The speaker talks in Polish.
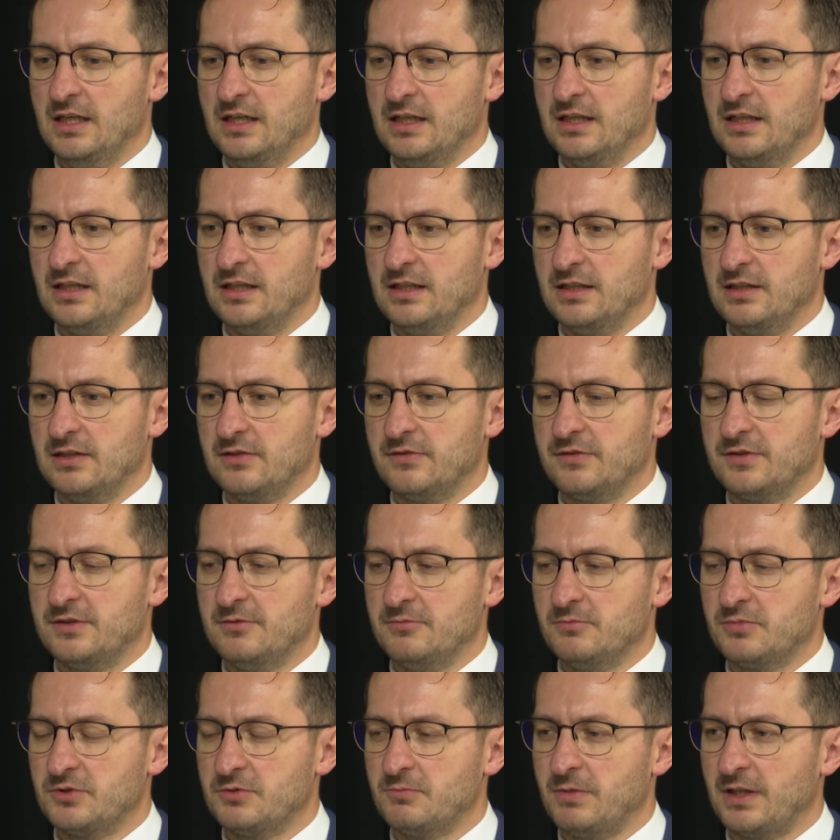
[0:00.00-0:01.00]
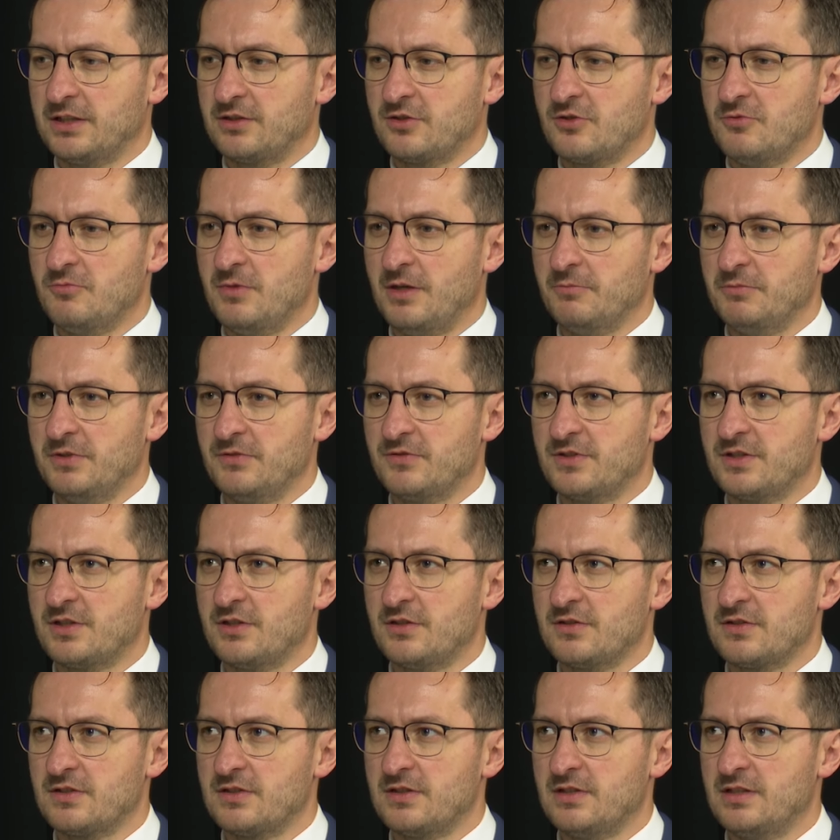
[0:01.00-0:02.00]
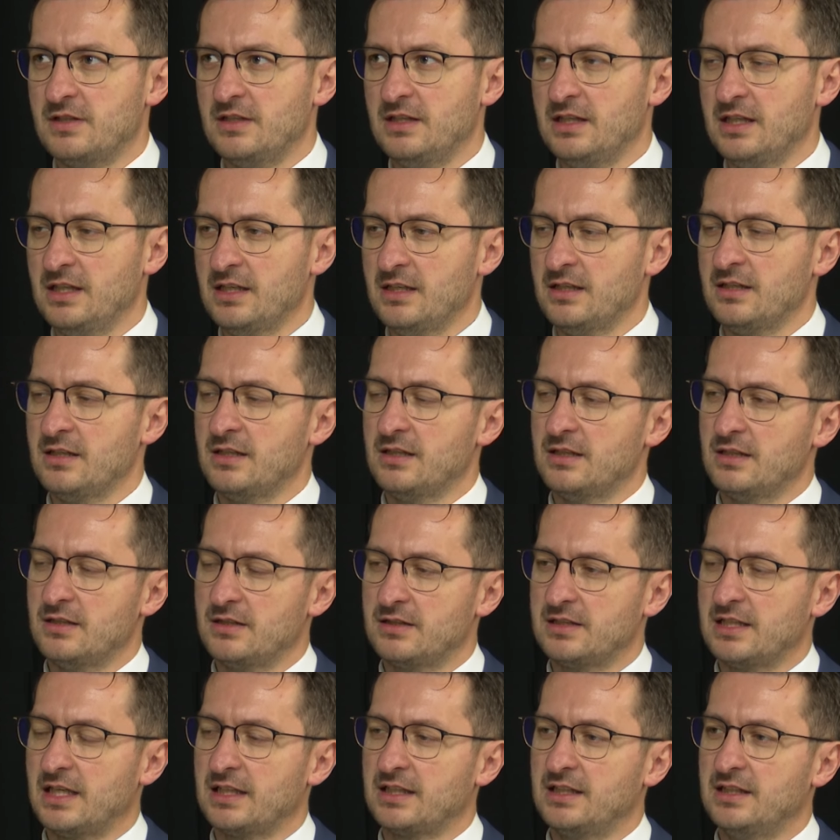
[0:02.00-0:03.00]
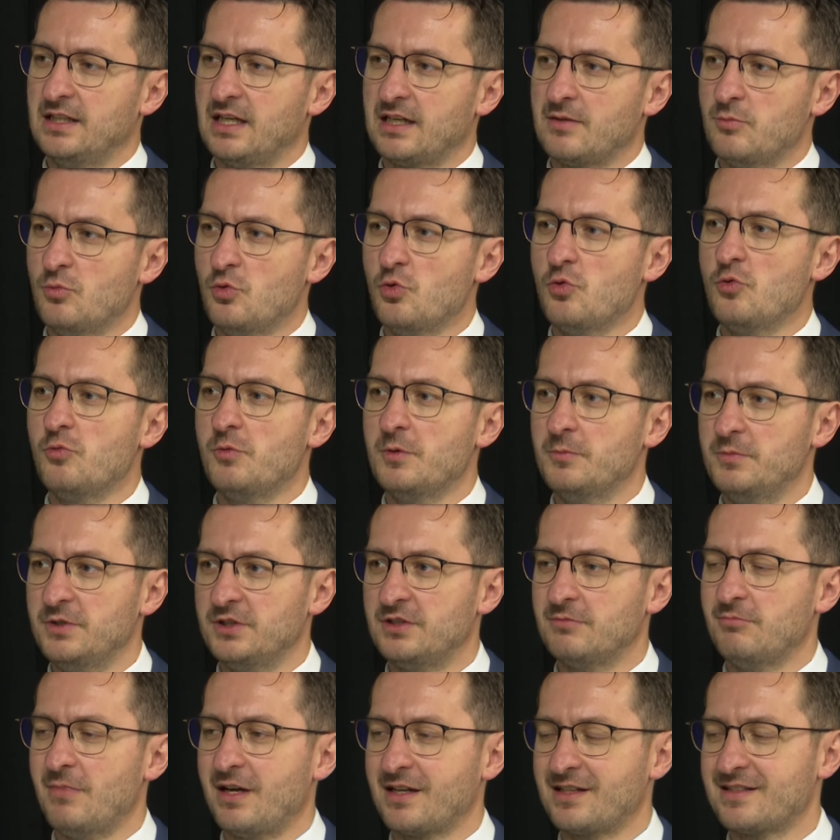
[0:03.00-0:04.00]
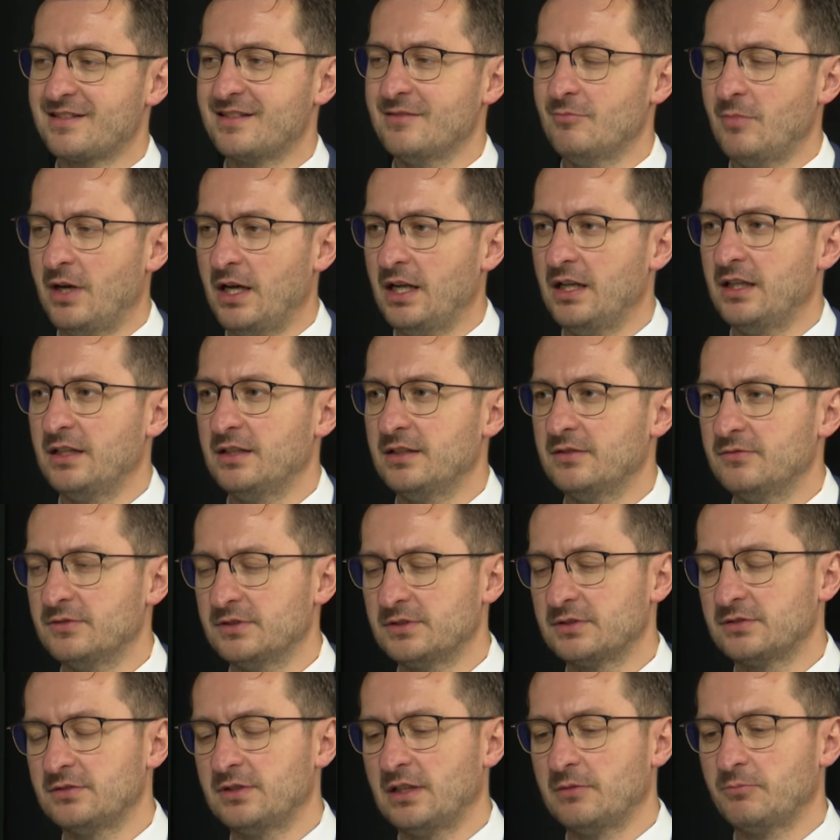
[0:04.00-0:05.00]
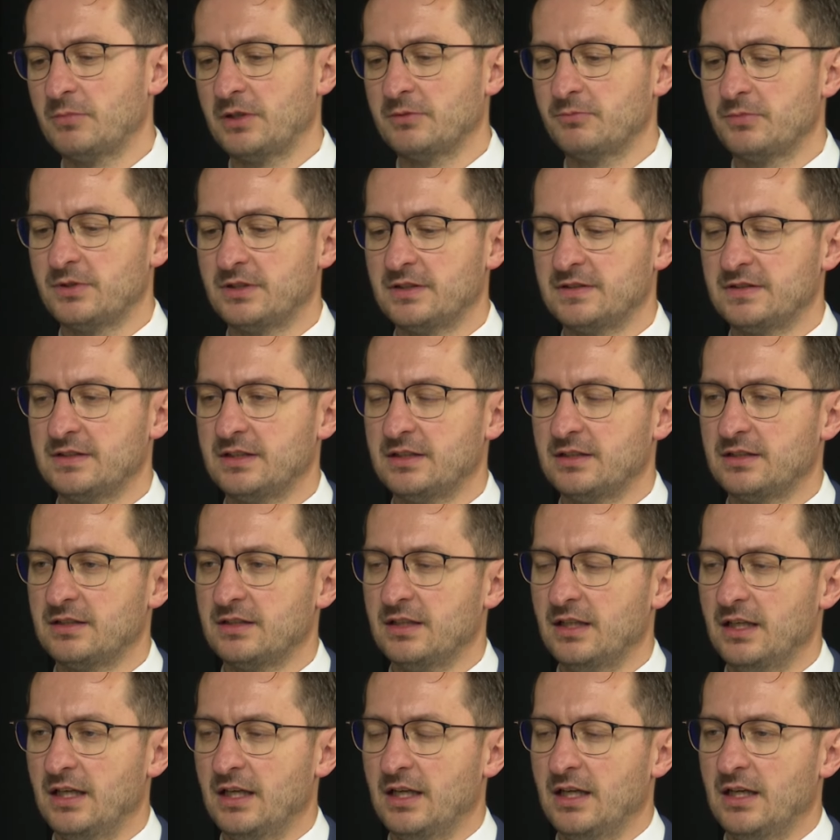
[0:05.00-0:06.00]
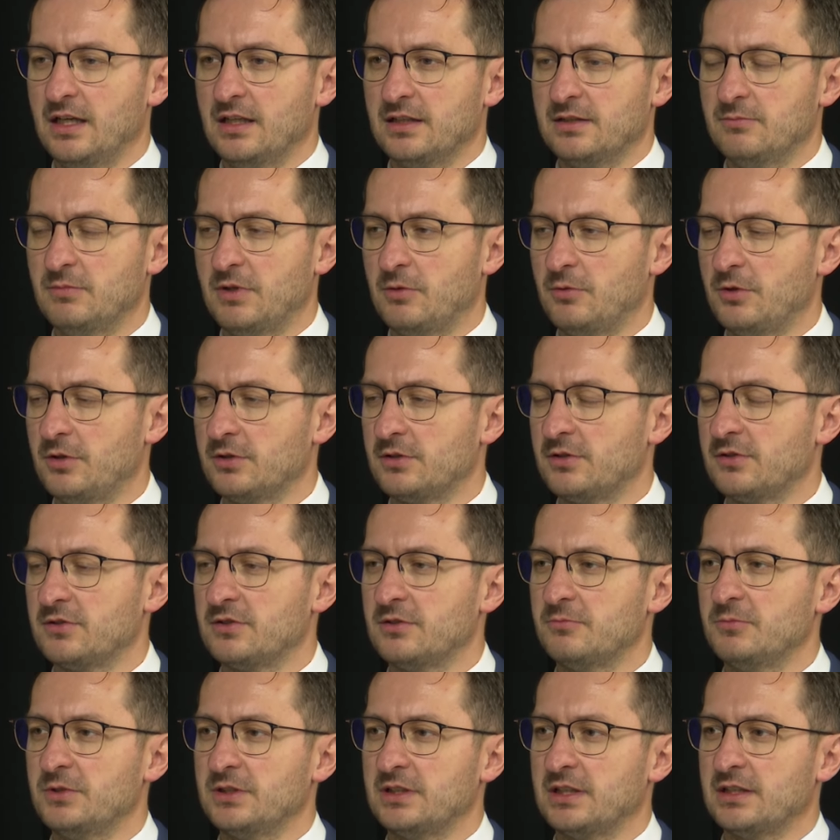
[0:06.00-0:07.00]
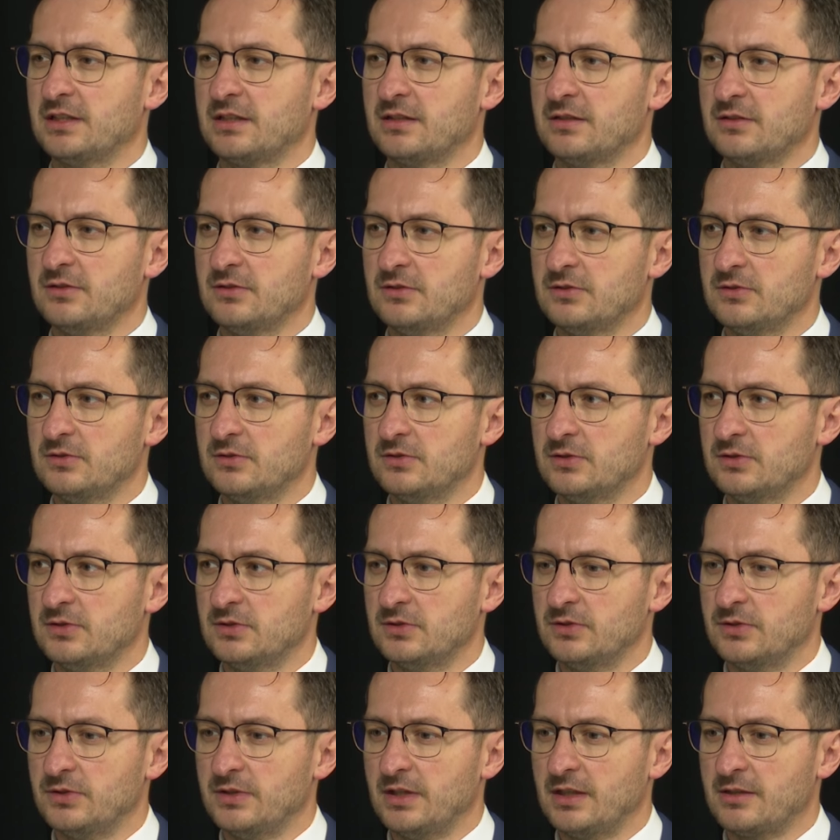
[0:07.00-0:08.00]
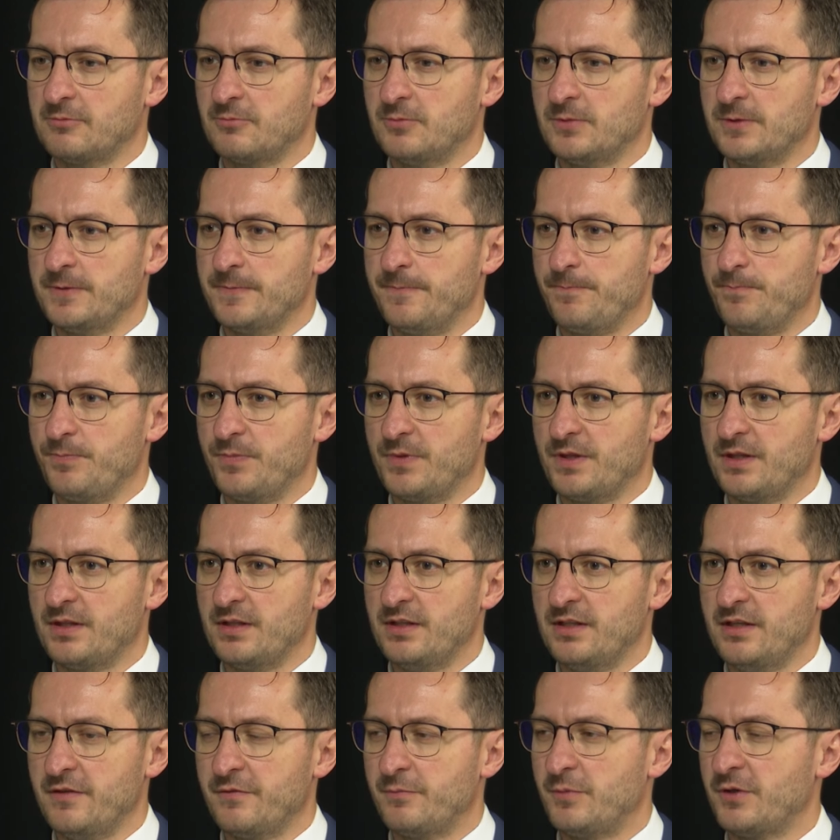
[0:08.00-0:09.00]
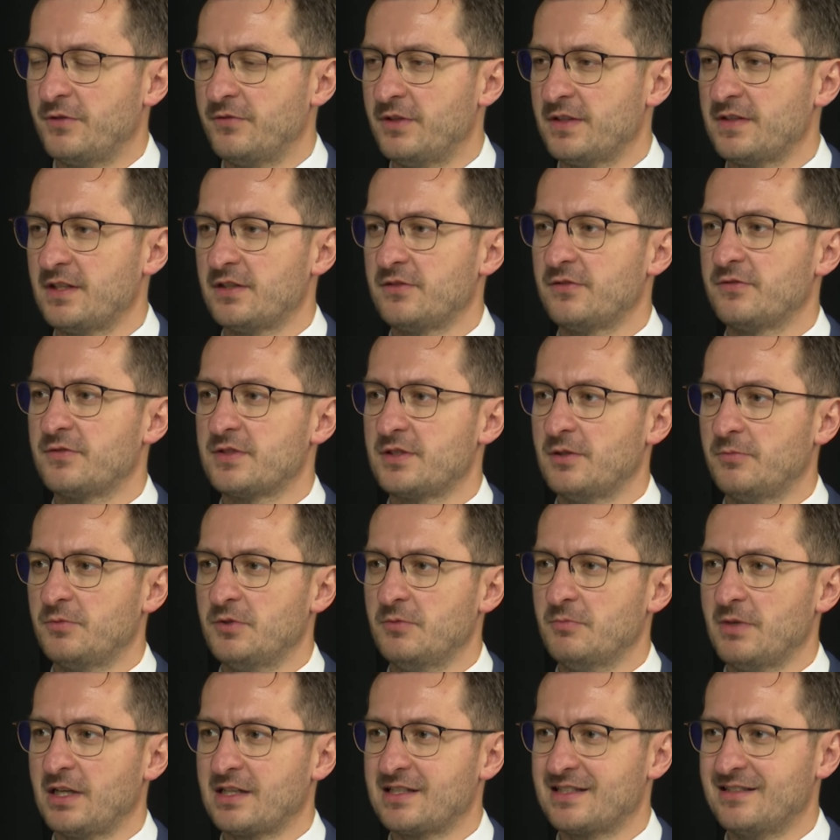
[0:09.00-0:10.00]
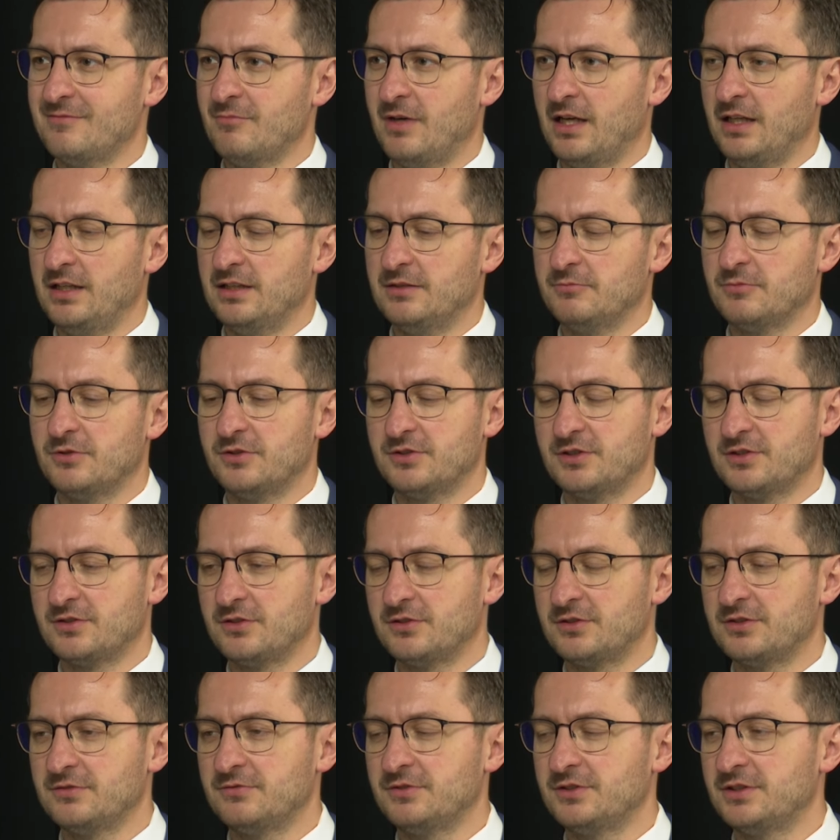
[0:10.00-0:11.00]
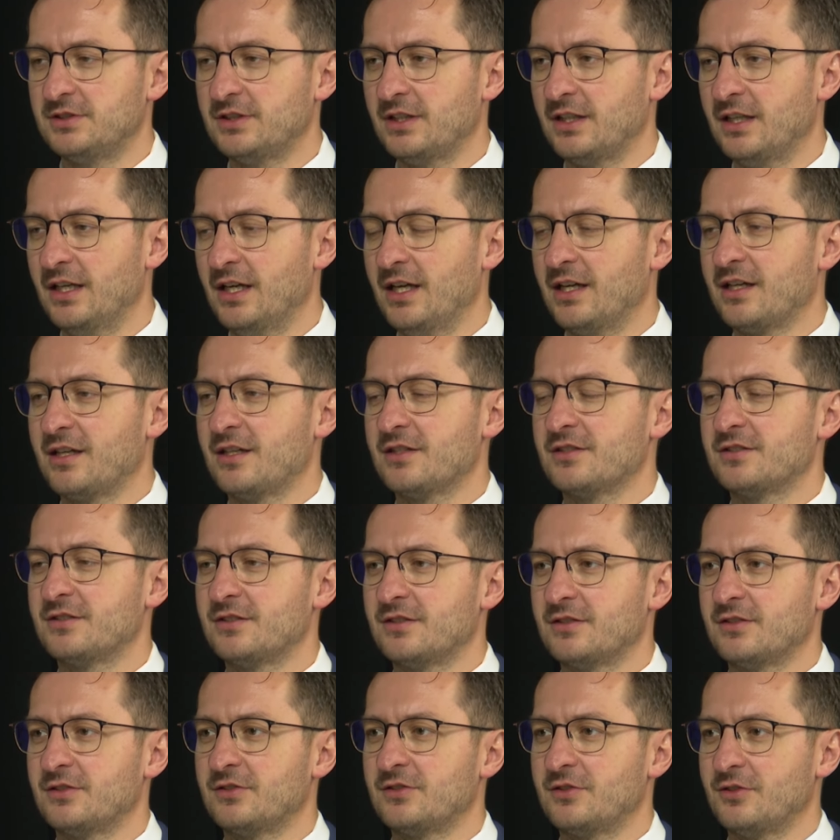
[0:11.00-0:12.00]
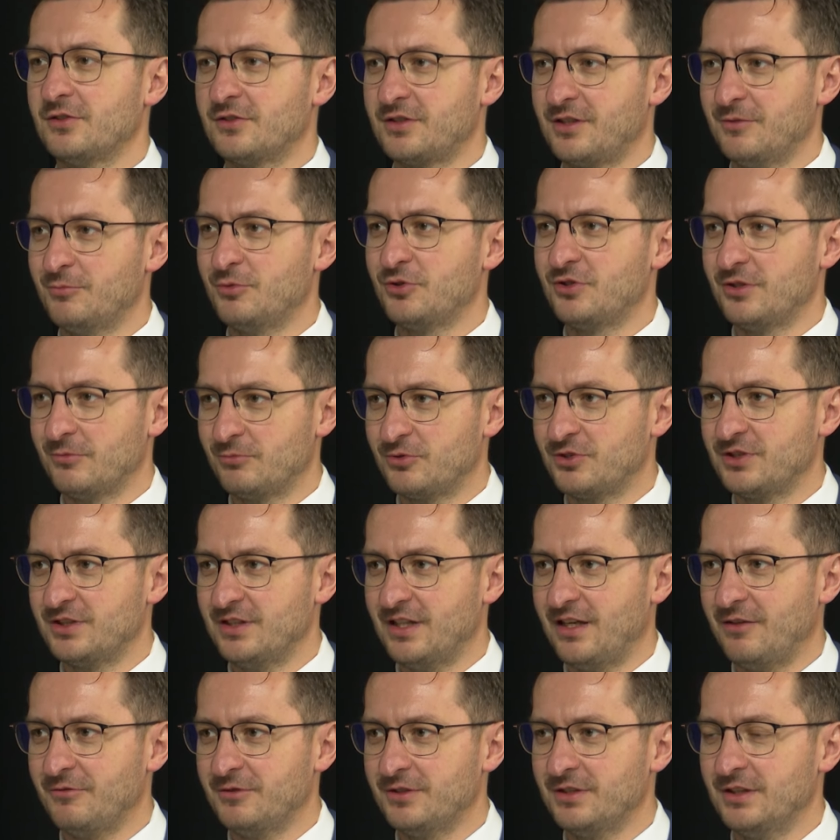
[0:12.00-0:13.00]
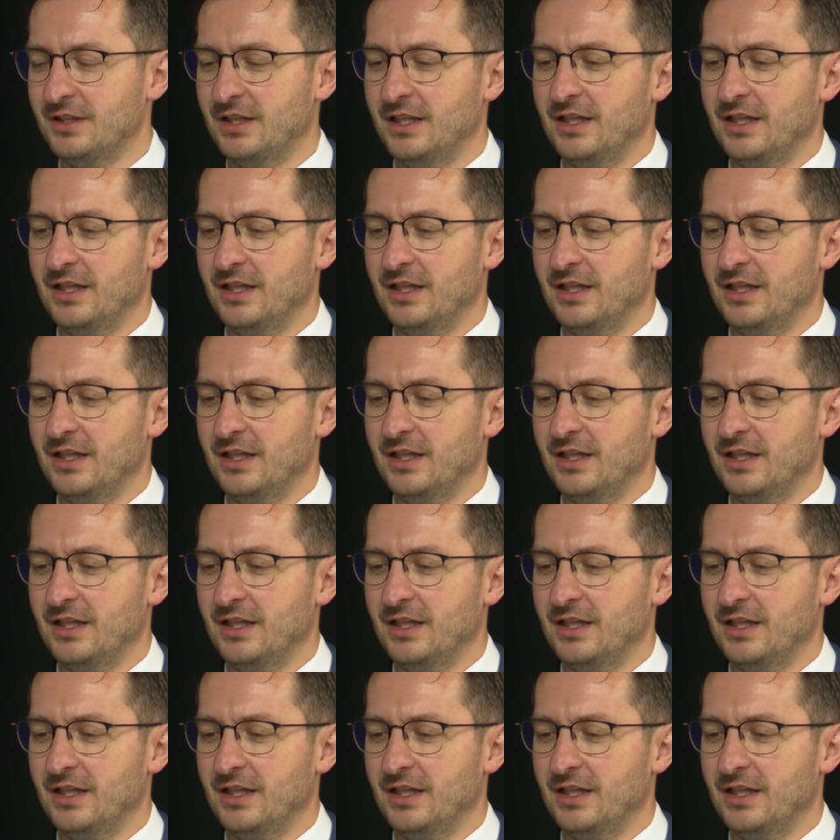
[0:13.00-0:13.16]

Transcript: E, w tym przypadku mamy wzrost nie e, taki, jak mógłby być maksymalny. Tutaj pan prezydent dbał o to, żeby tego e, jakby nie wprowadzać w stopniu maksymalnym, chociaż oczywiście każde środki by się przydały,